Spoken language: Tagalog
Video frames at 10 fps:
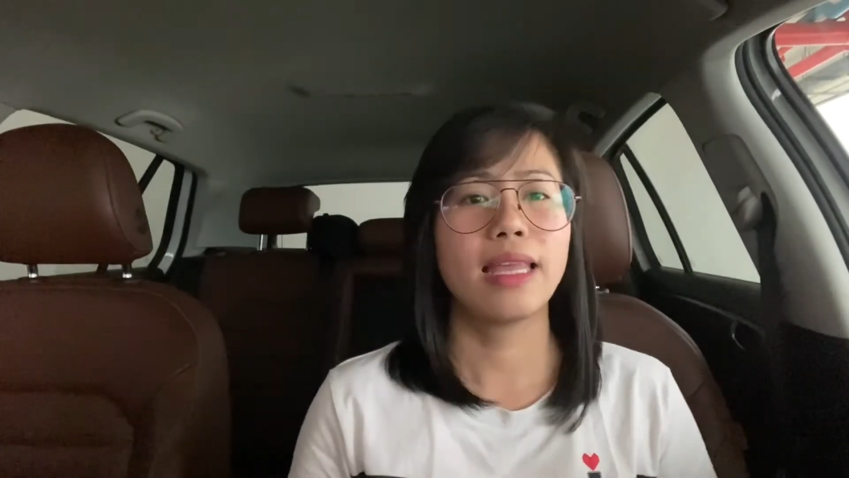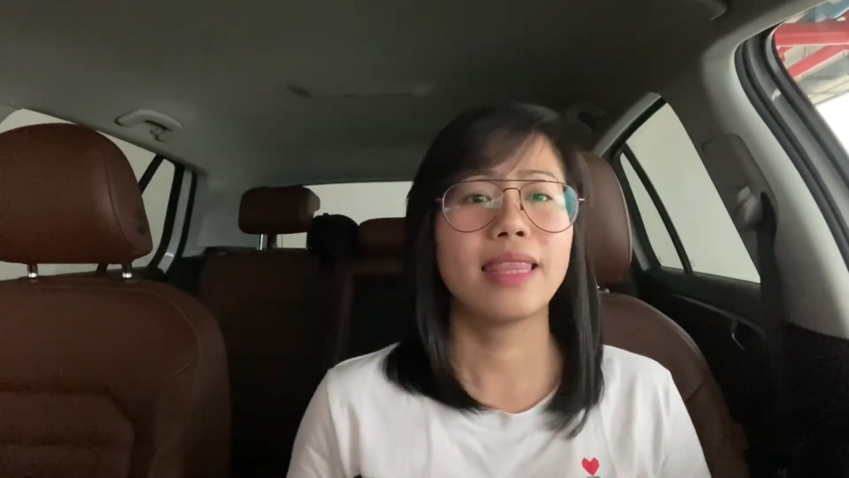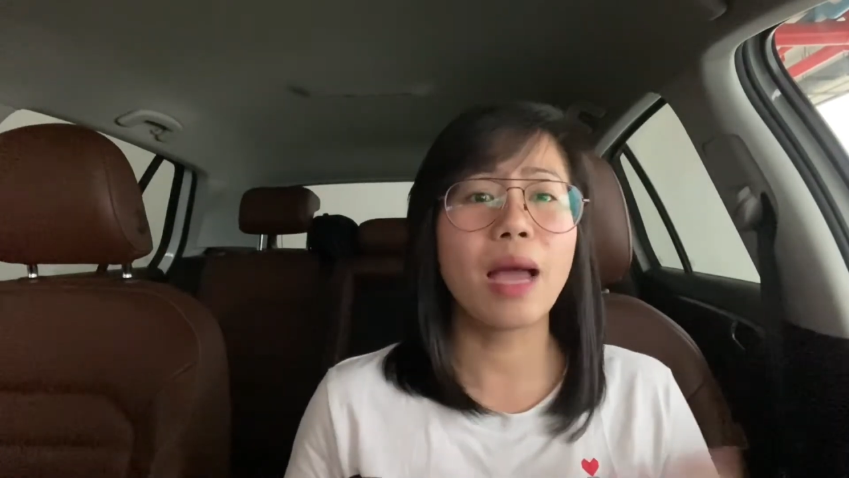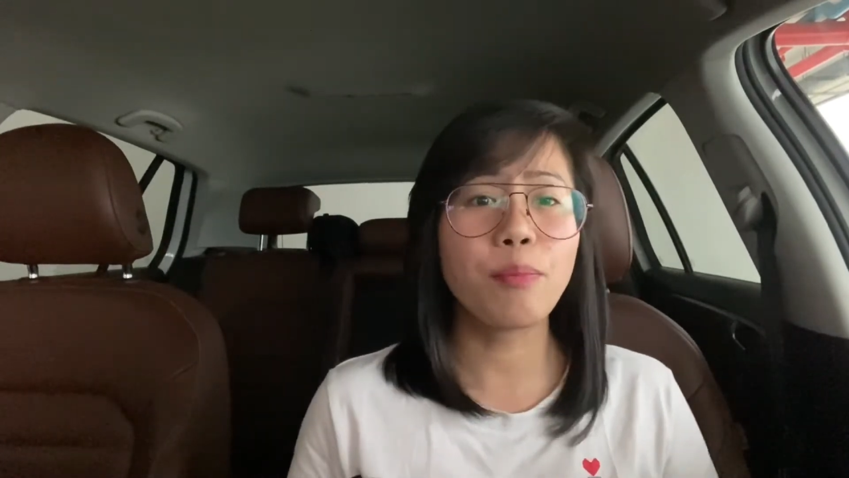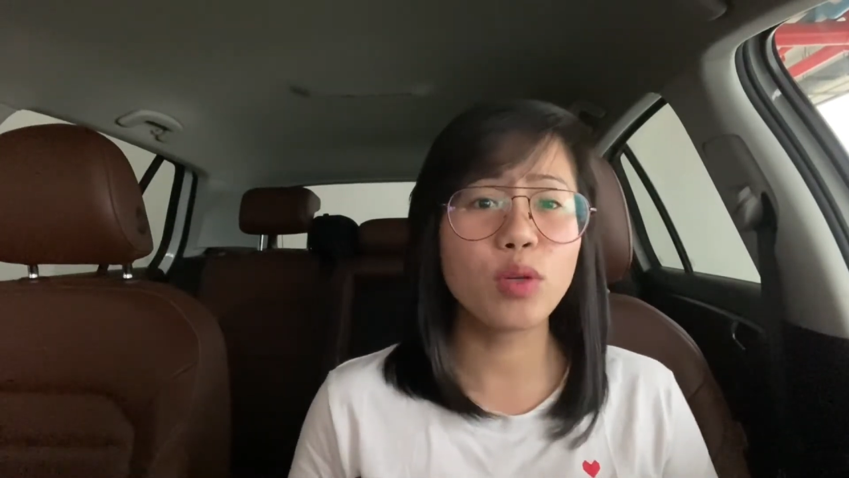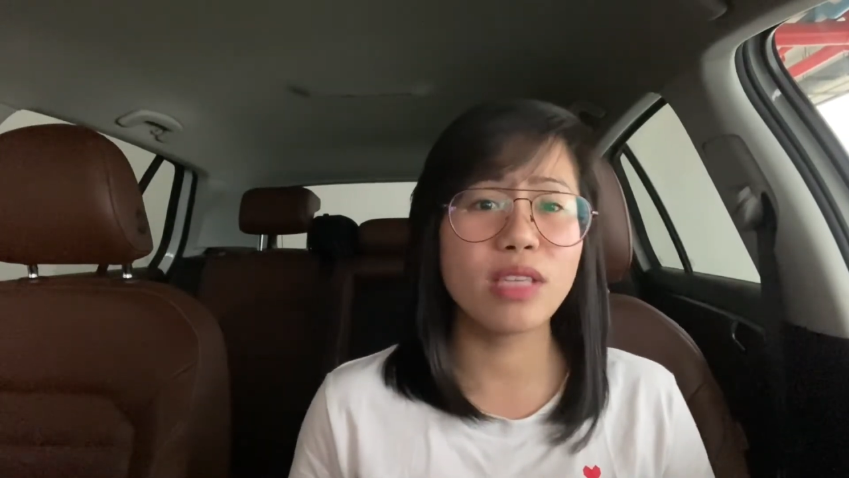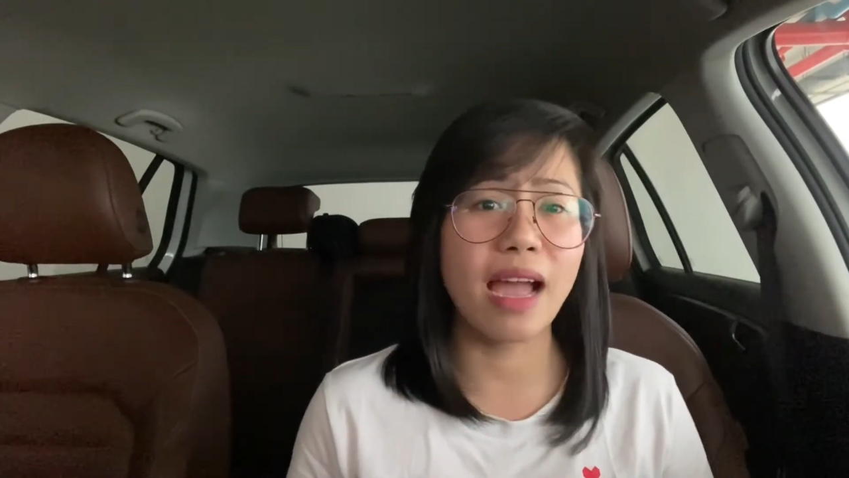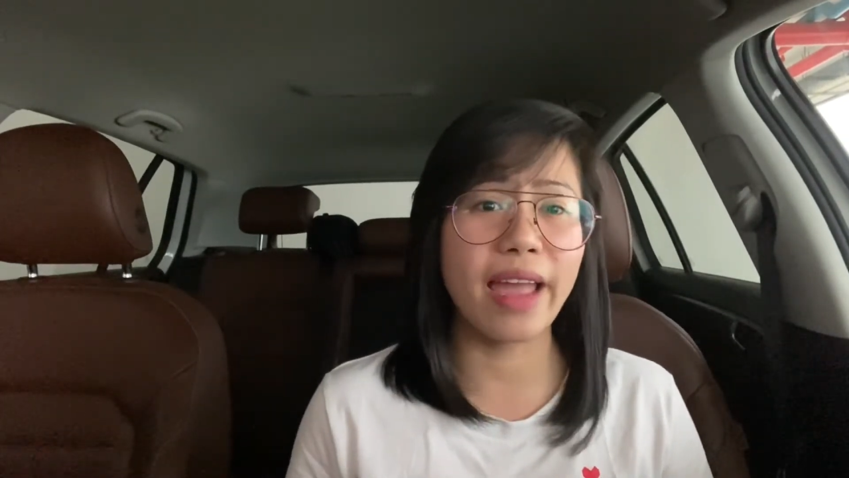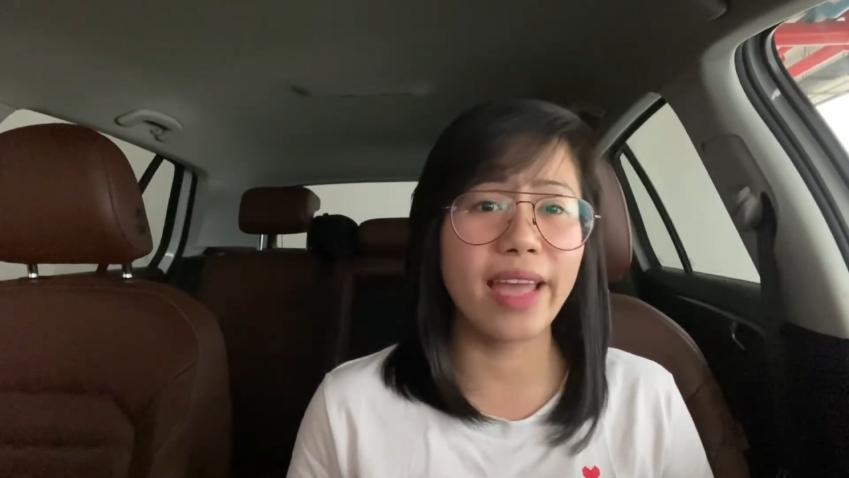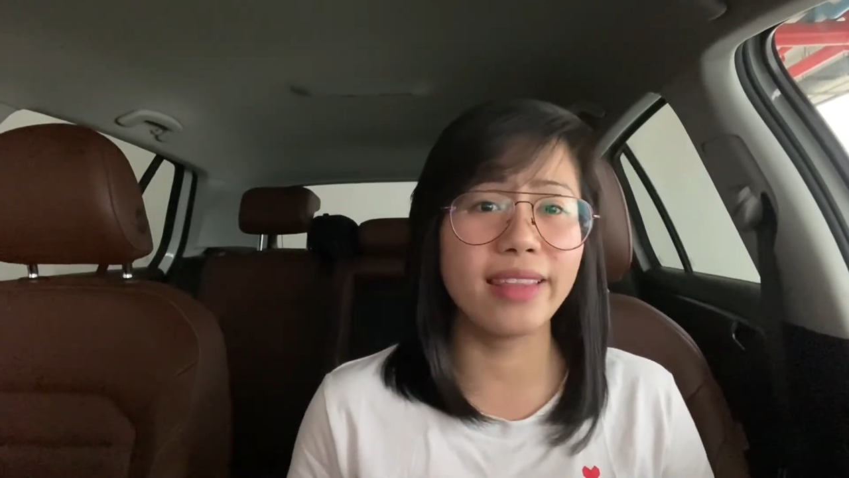tapos
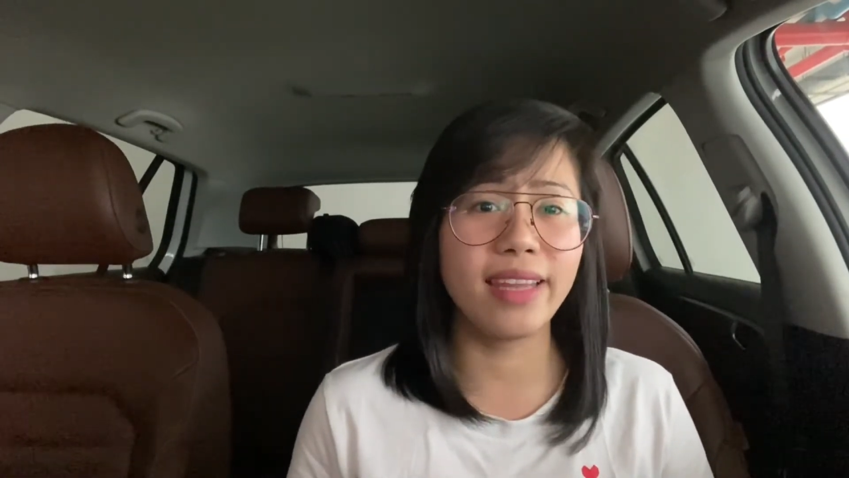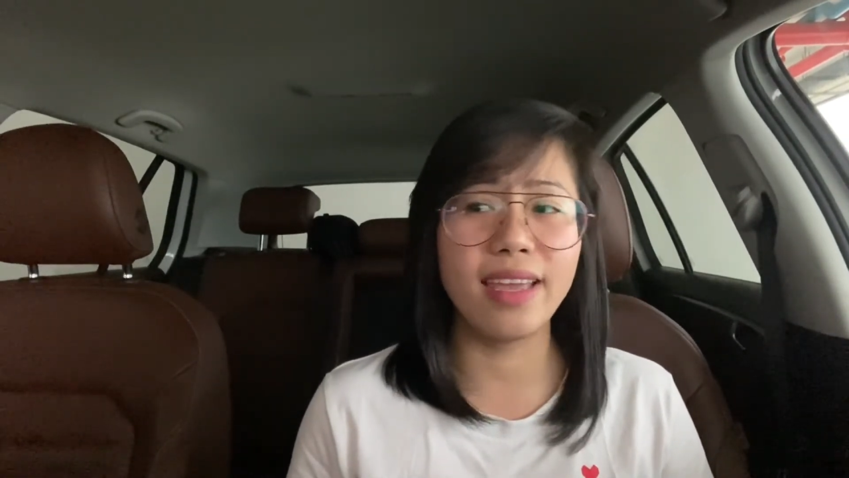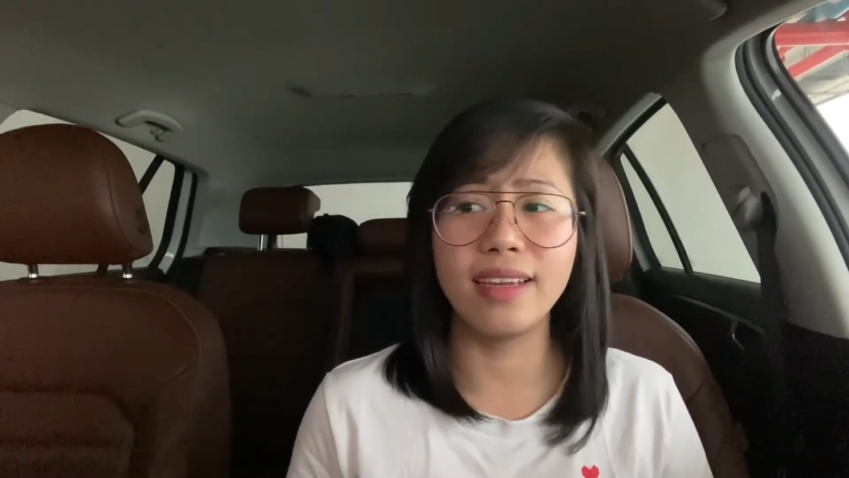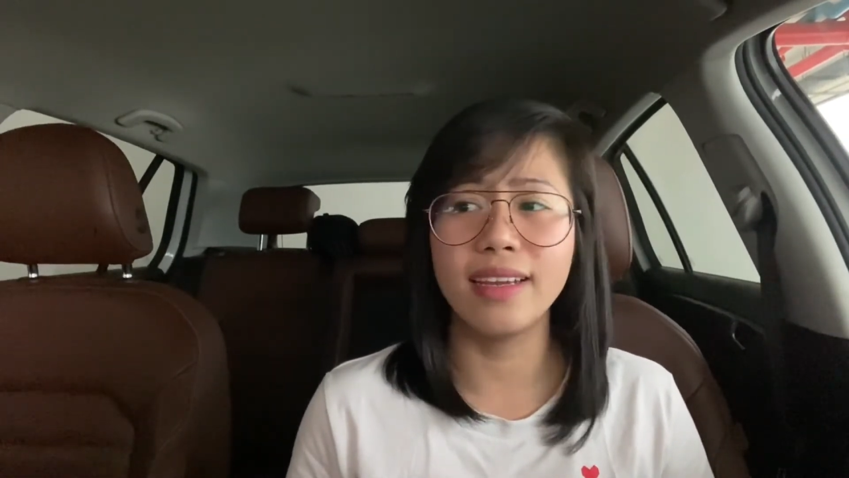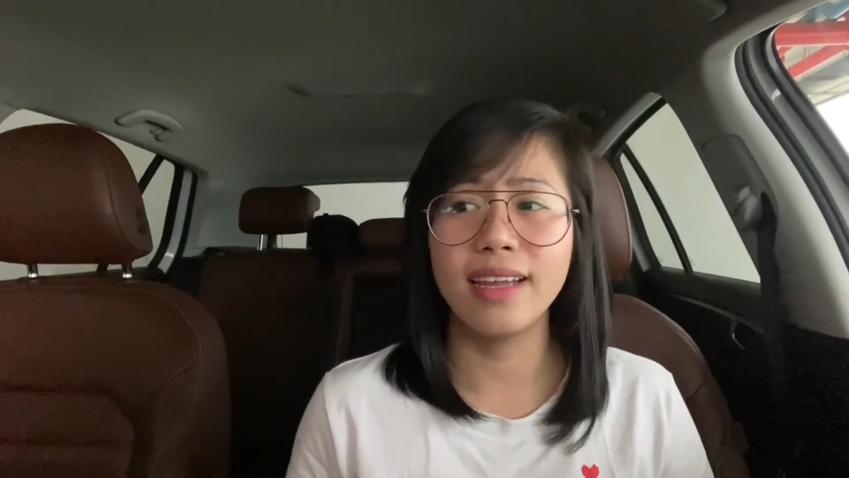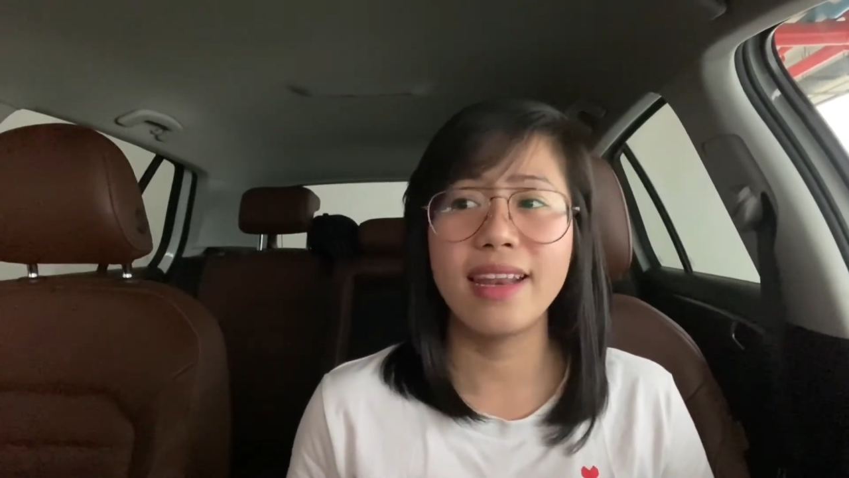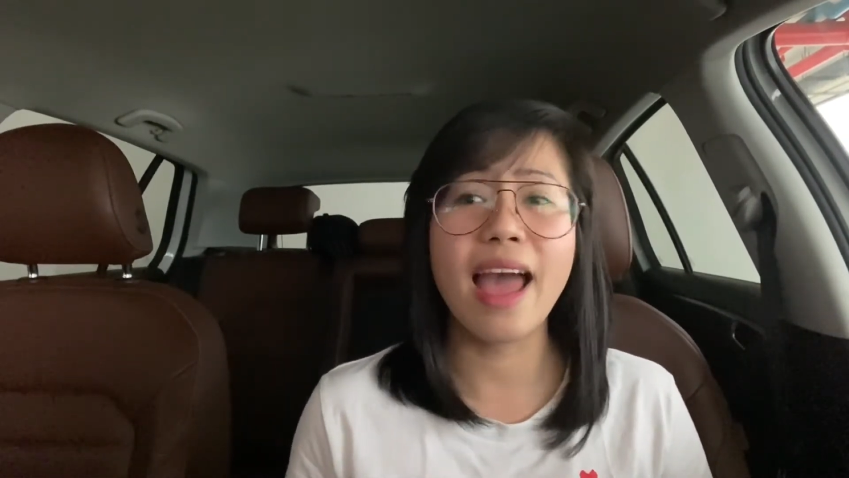ang ending,